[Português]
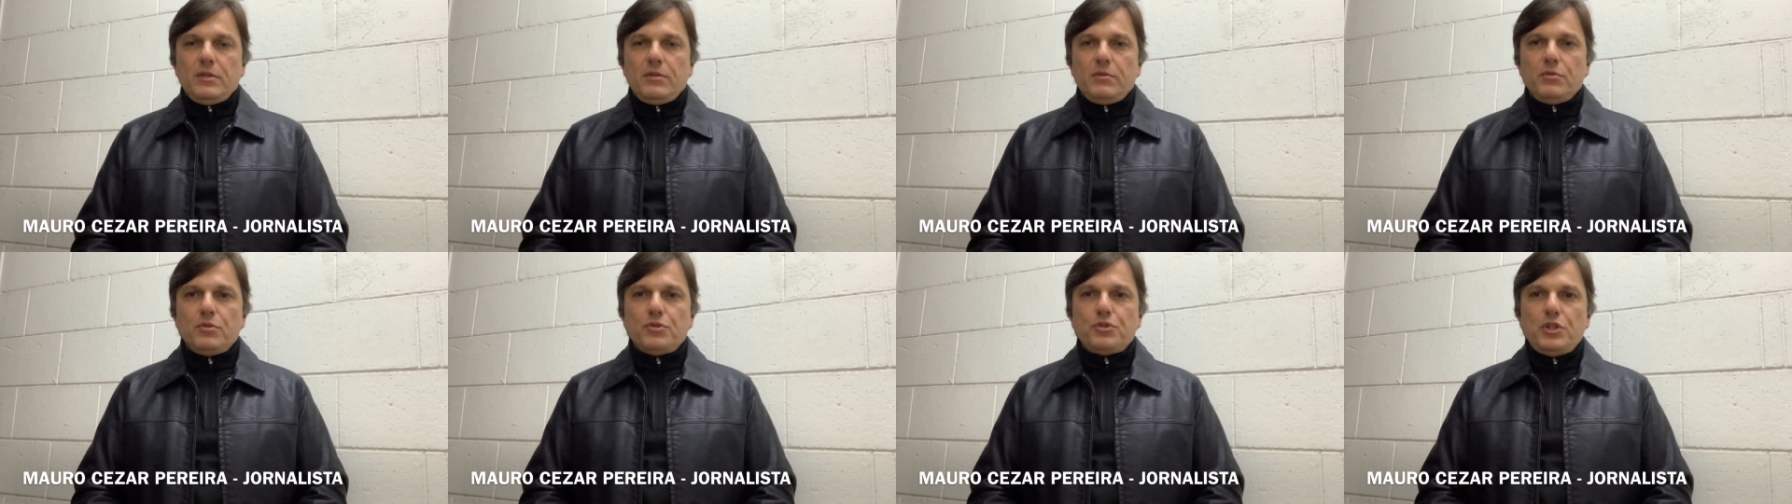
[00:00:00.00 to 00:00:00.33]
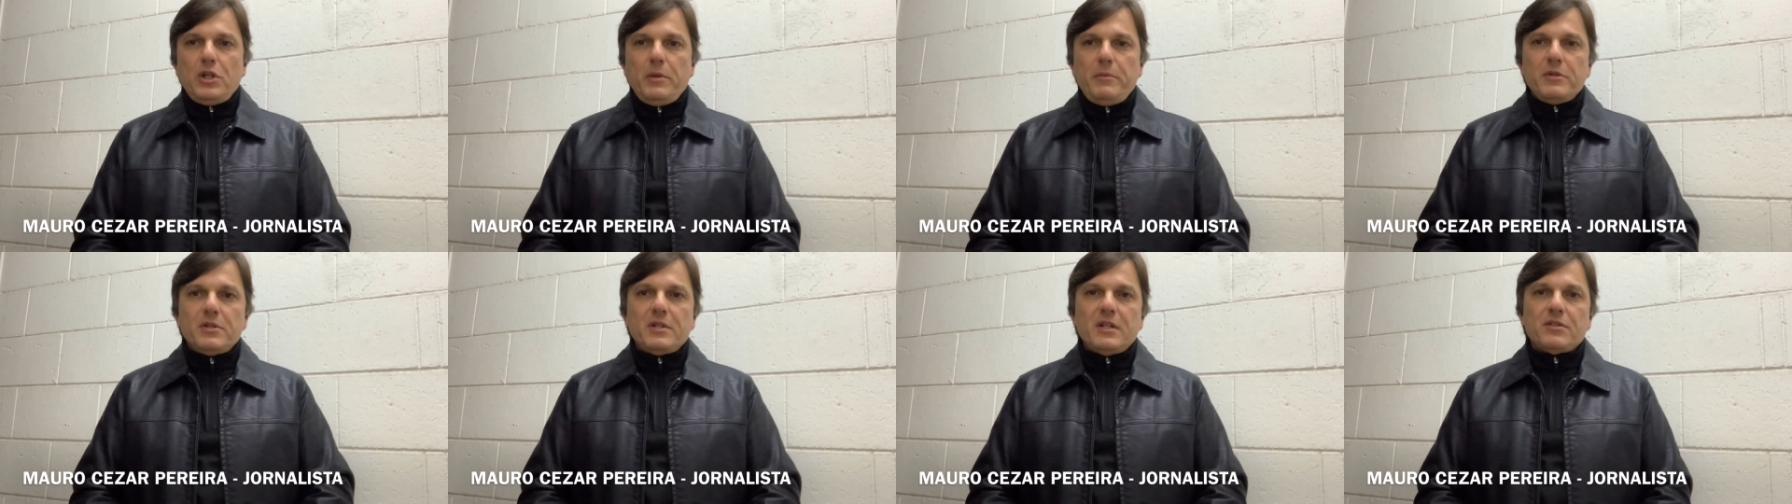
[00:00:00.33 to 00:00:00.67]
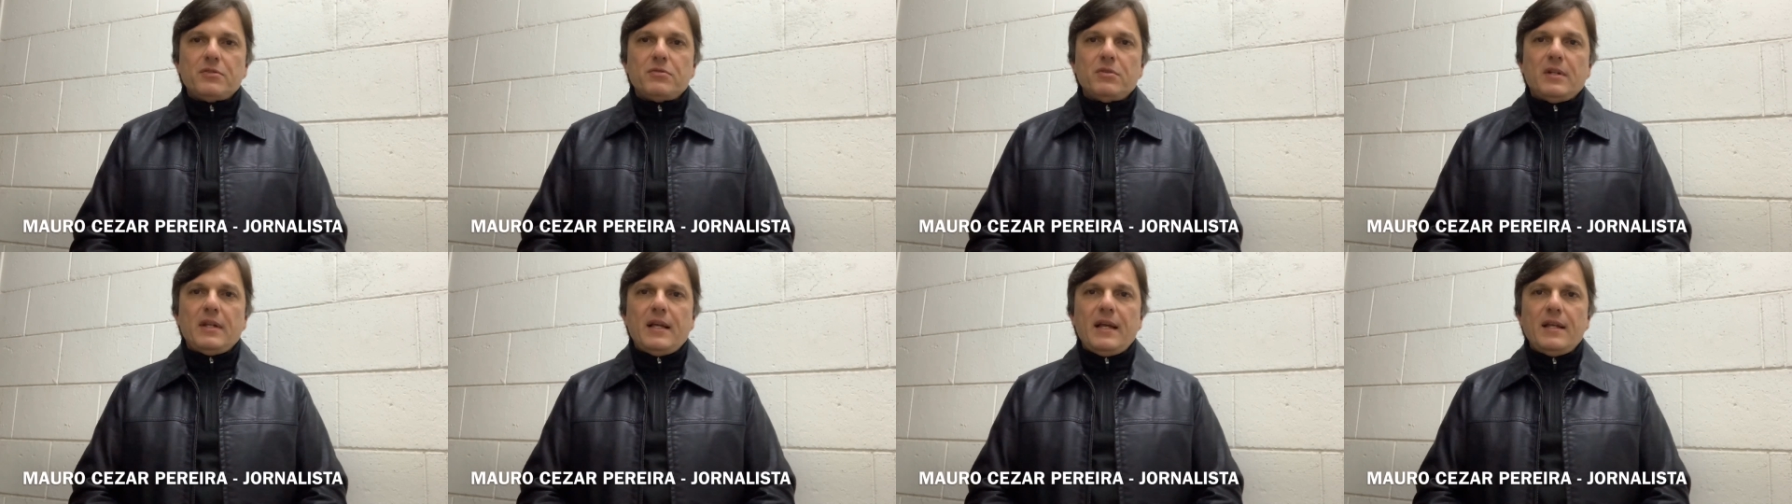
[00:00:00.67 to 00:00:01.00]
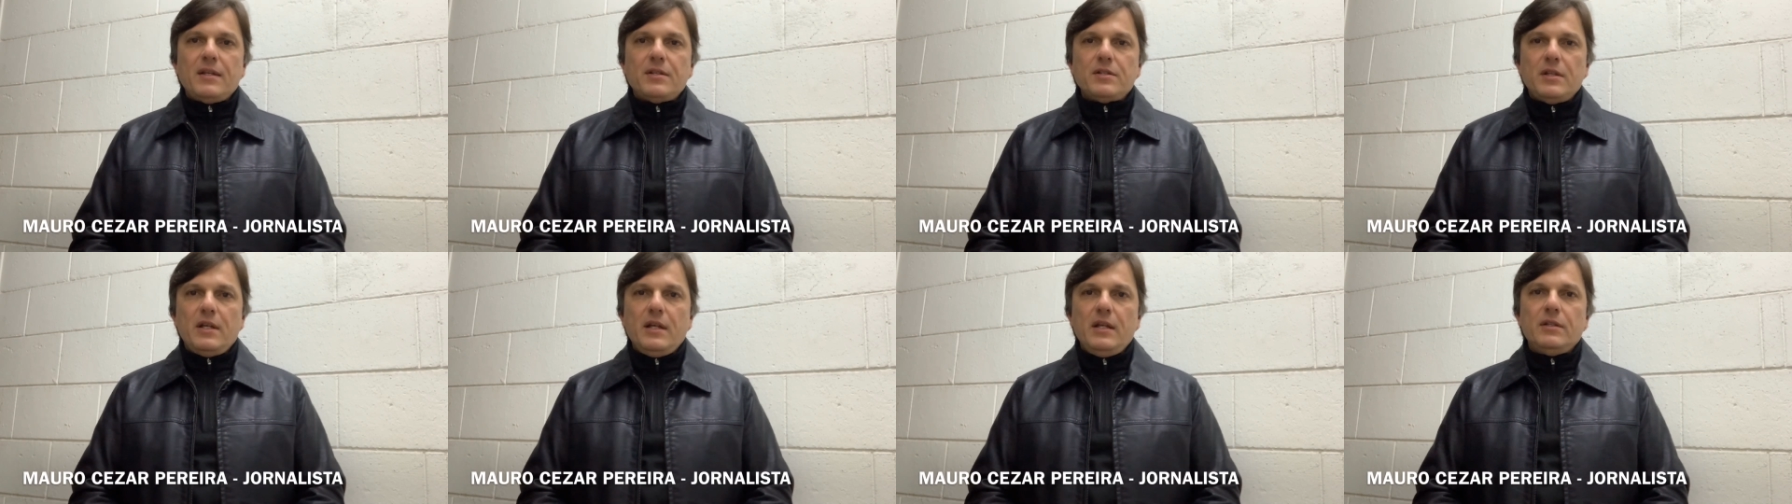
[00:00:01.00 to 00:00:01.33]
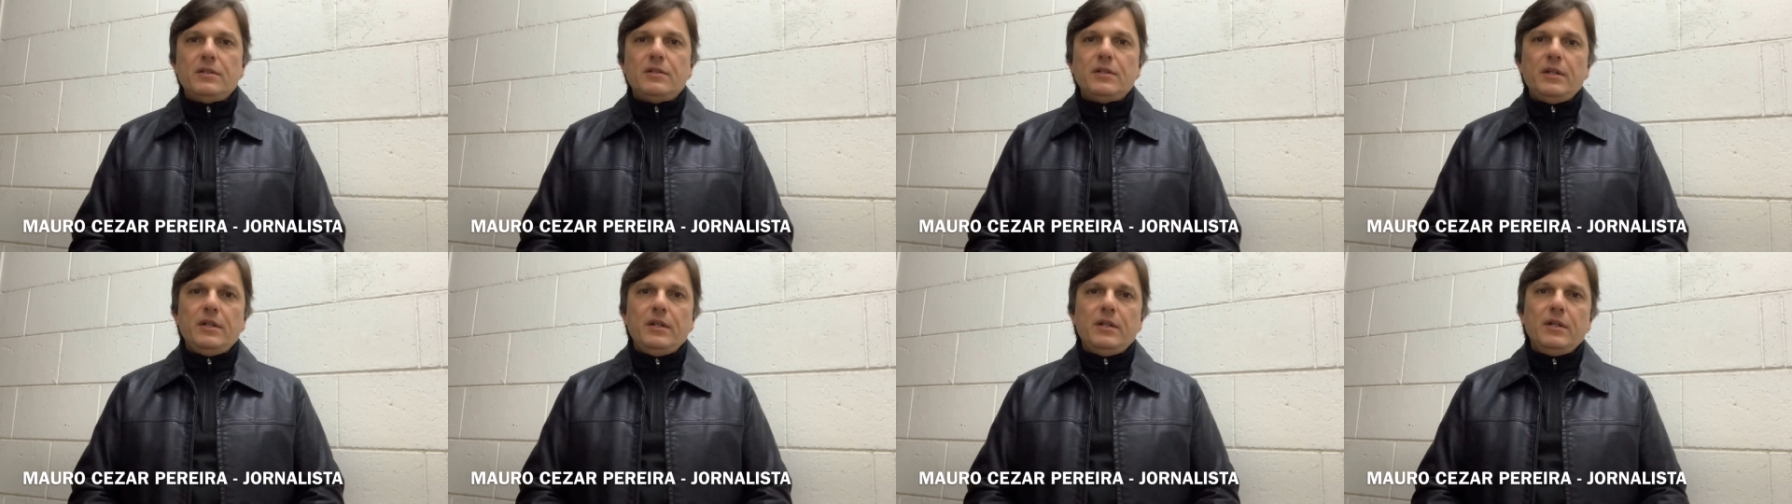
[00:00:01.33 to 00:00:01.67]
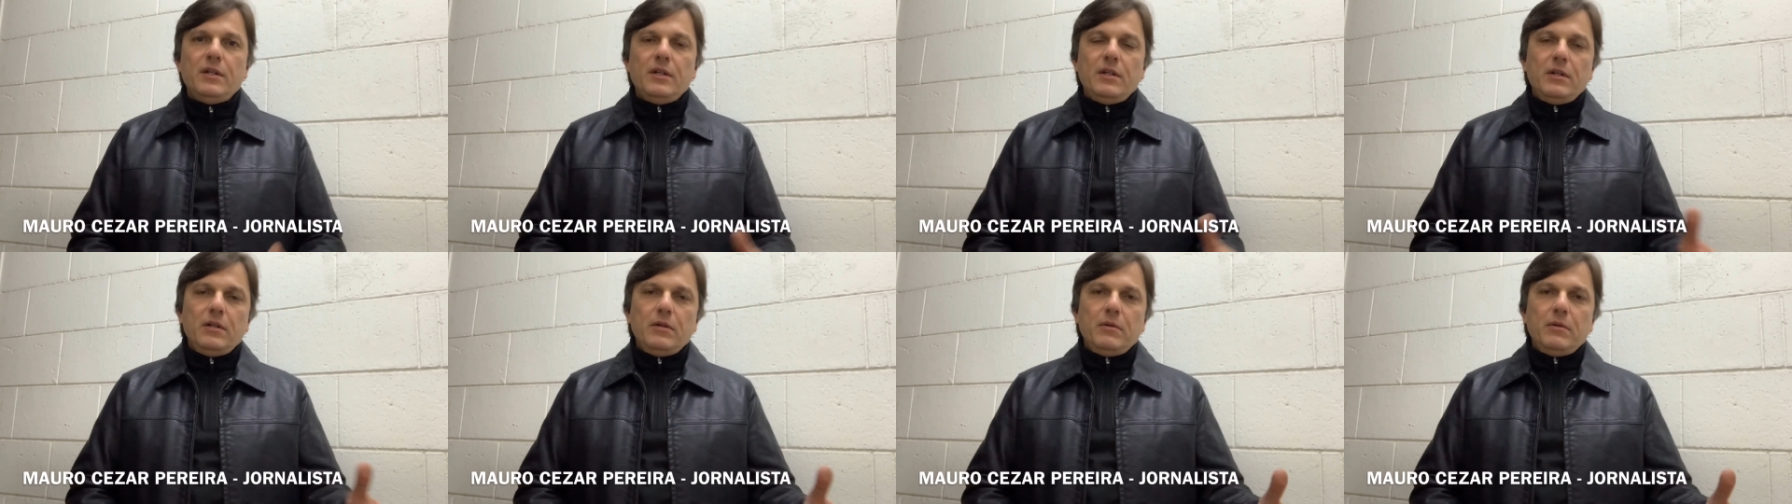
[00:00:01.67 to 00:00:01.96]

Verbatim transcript: dos times nacionais entre